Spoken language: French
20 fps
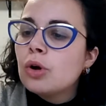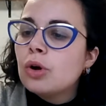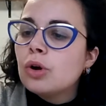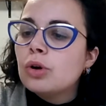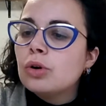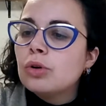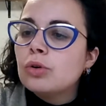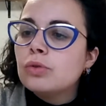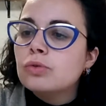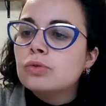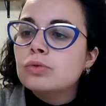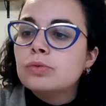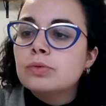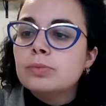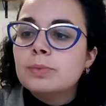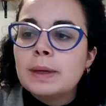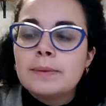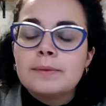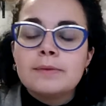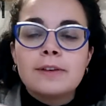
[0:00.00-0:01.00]
euh,
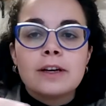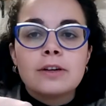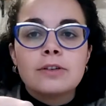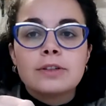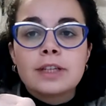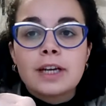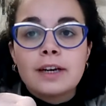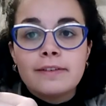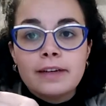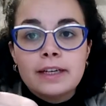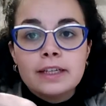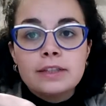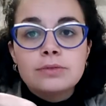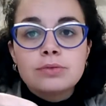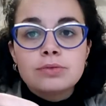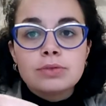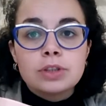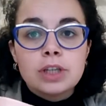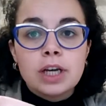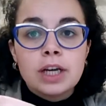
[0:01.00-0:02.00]
ou même faire le travail
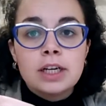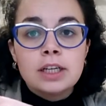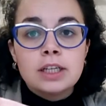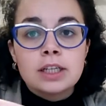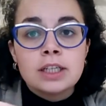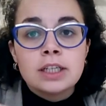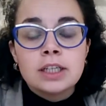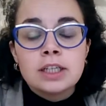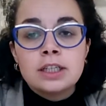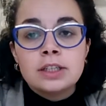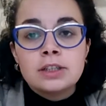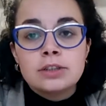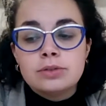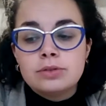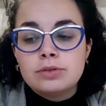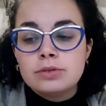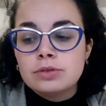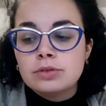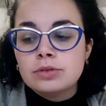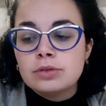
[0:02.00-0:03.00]
tout seul
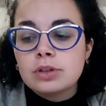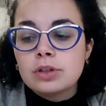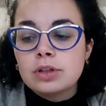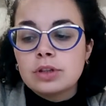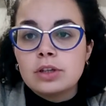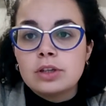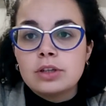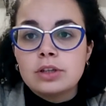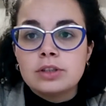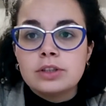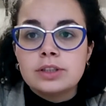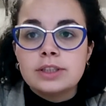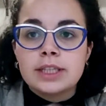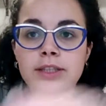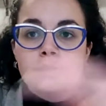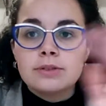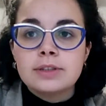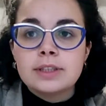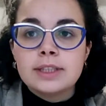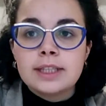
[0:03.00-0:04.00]
sur euh,
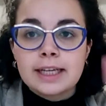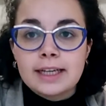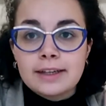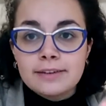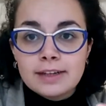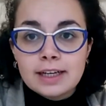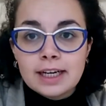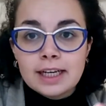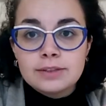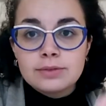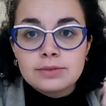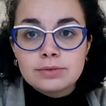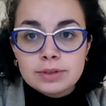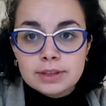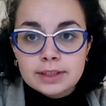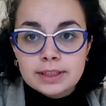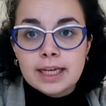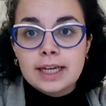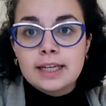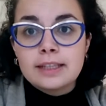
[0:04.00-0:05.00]
chacune des révélations
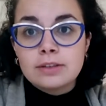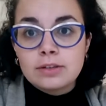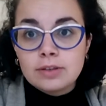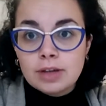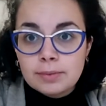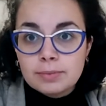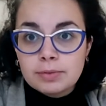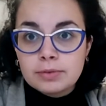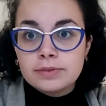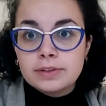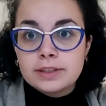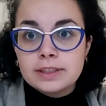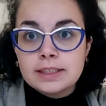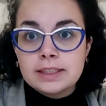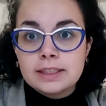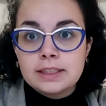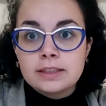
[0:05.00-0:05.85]
qu'il y a dans la prophétie